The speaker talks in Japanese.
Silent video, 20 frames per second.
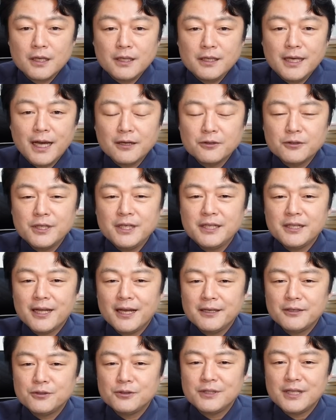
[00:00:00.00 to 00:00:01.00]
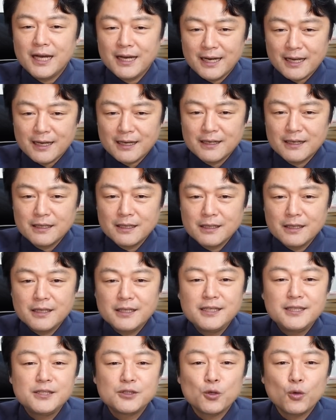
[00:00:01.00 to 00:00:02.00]
役員待遇ながら、
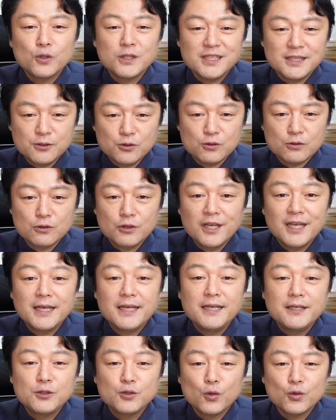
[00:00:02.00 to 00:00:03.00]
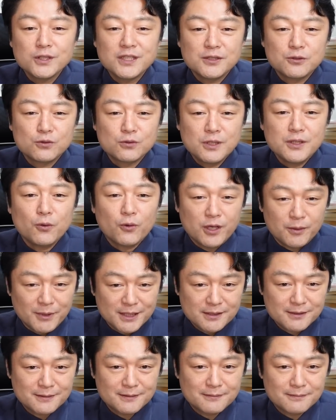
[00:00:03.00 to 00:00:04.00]
秘書室、秘書室におりま
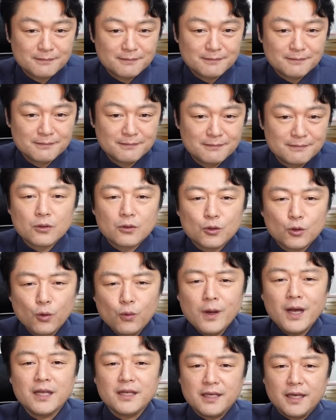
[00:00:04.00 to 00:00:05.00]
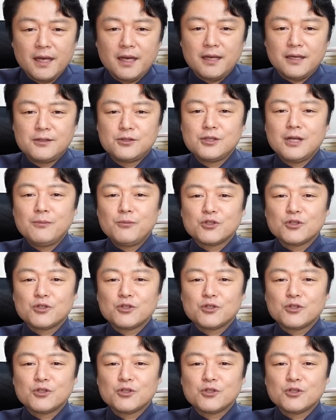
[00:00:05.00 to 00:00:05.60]
す。とはいえ、いずれ